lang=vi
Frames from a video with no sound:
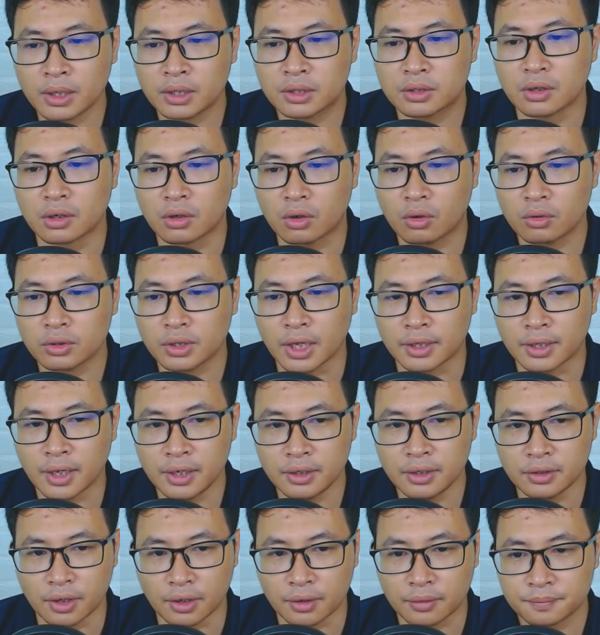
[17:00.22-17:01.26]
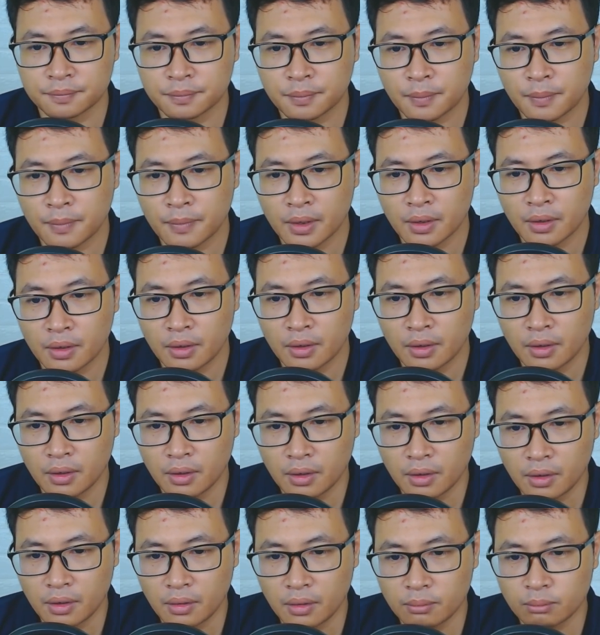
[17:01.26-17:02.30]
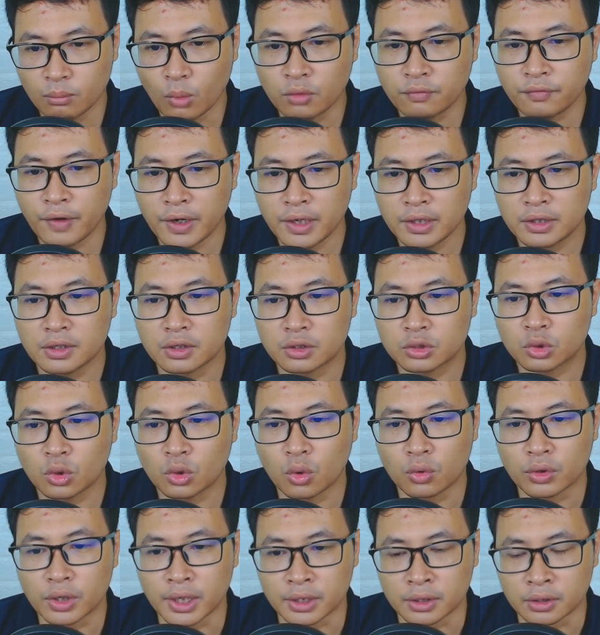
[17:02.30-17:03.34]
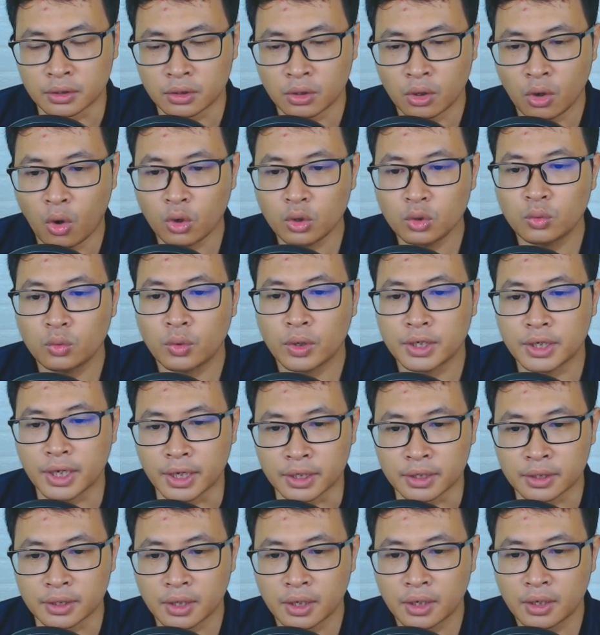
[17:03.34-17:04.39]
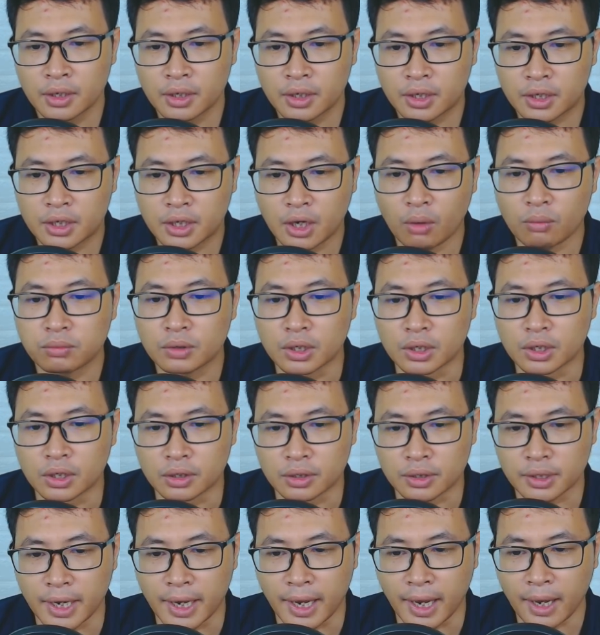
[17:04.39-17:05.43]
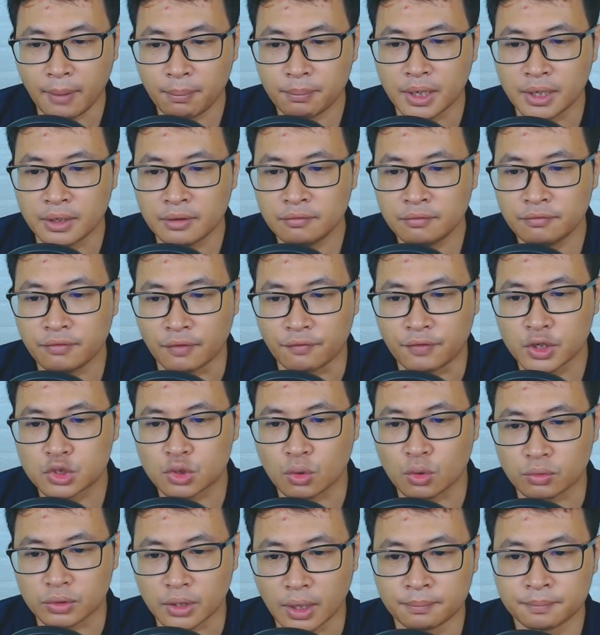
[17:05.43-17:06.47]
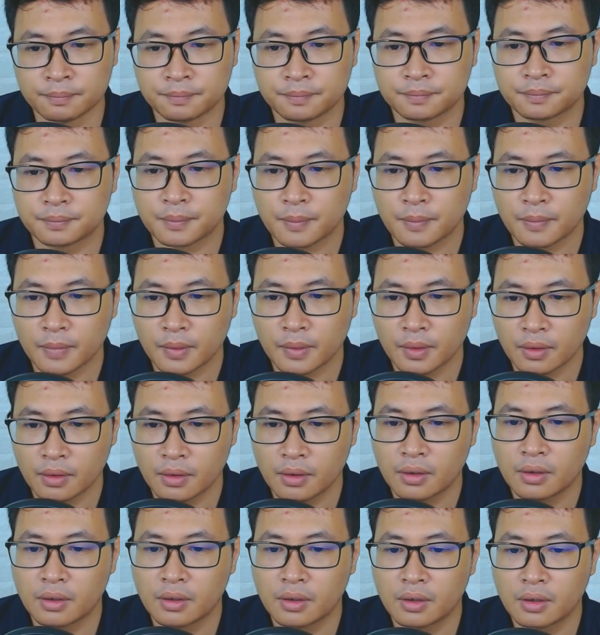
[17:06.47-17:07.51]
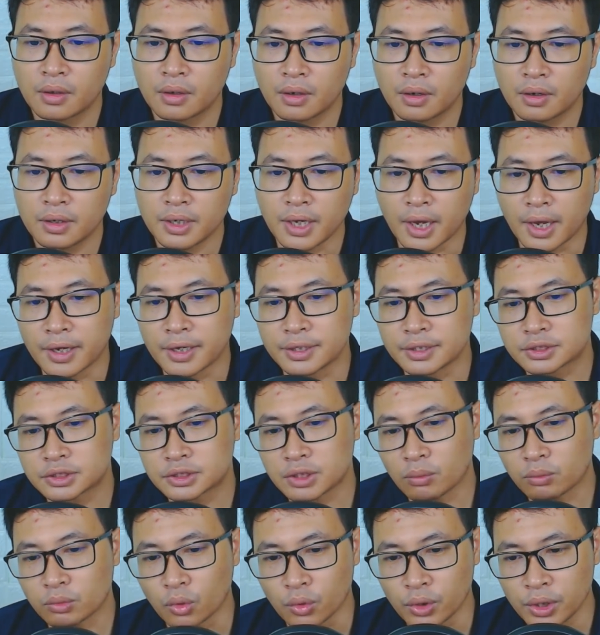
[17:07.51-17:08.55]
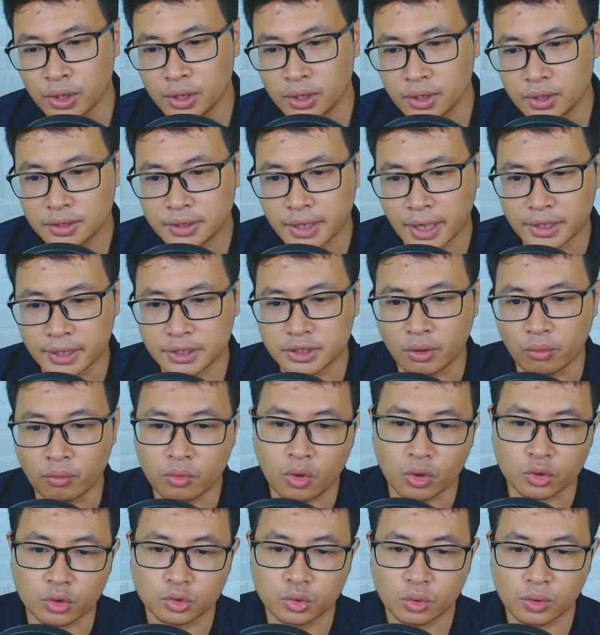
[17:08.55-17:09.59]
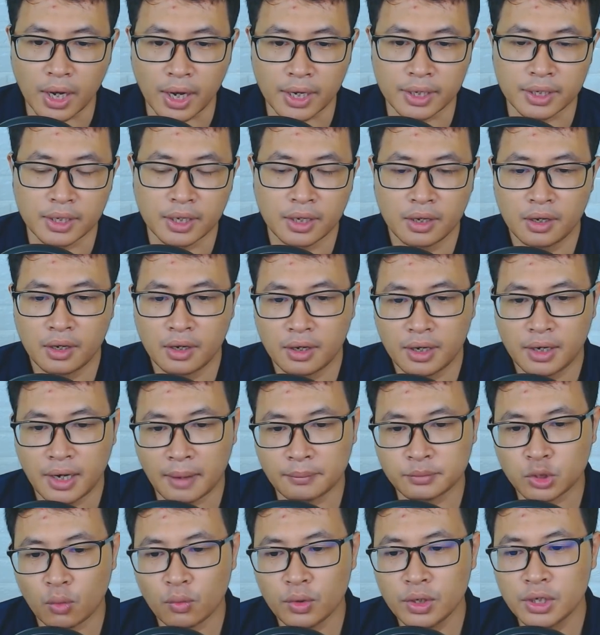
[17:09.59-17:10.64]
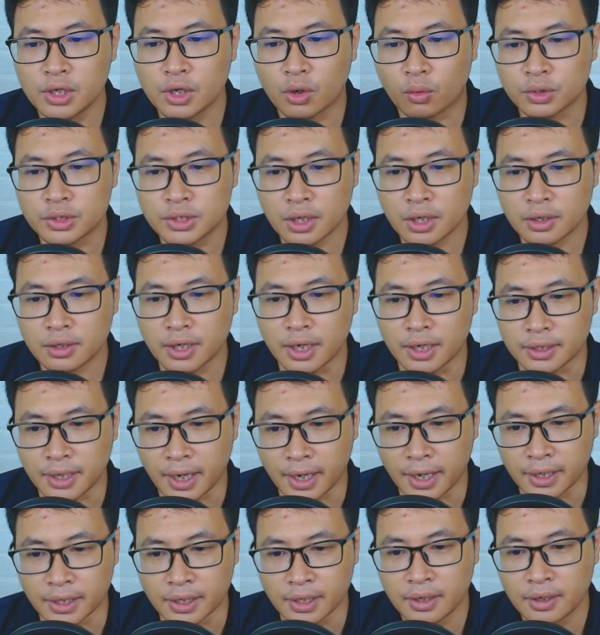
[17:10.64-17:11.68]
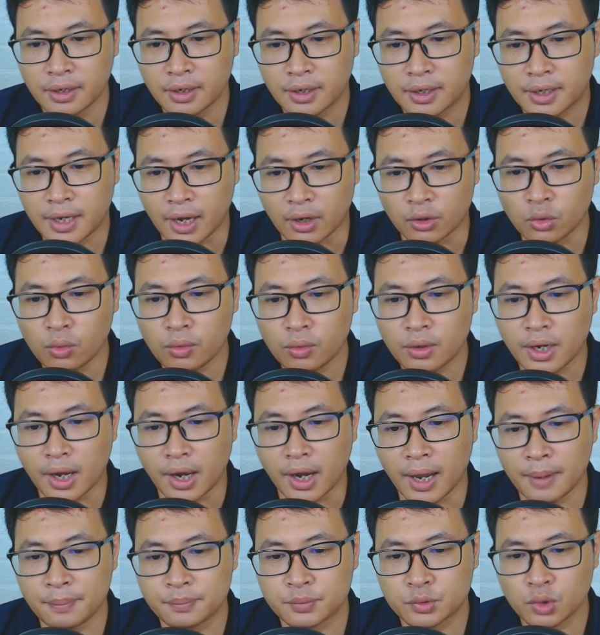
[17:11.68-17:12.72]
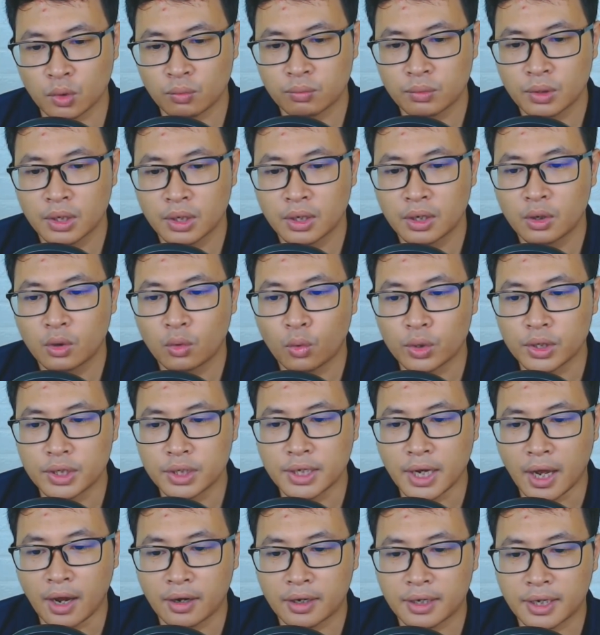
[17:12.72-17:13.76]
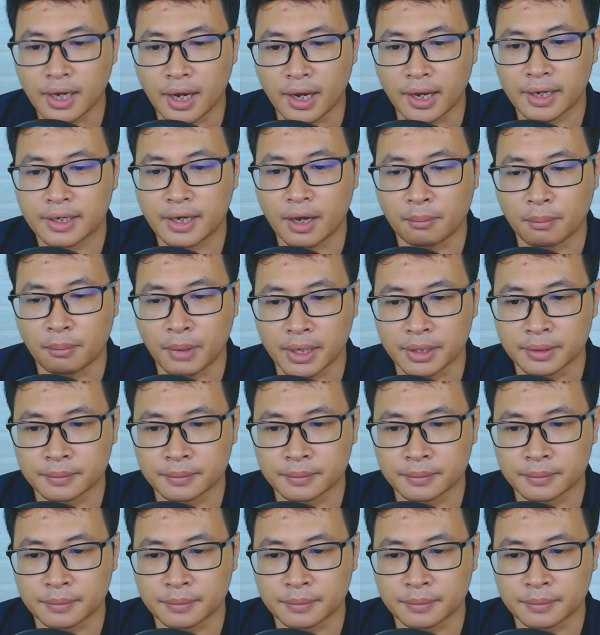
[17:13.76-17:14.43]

thường có thể thấy được Bốn vách tường tổ đình Hỗn nguyên đỉnh Không ngừng đè ép đến về phía trung tâm Địa hình sông núi nhanh chóng co rút lại Làm cho uy lực của chiếc đỉnh này Càng lúc càng áp dụng Uy năng càng ngày càng mạnh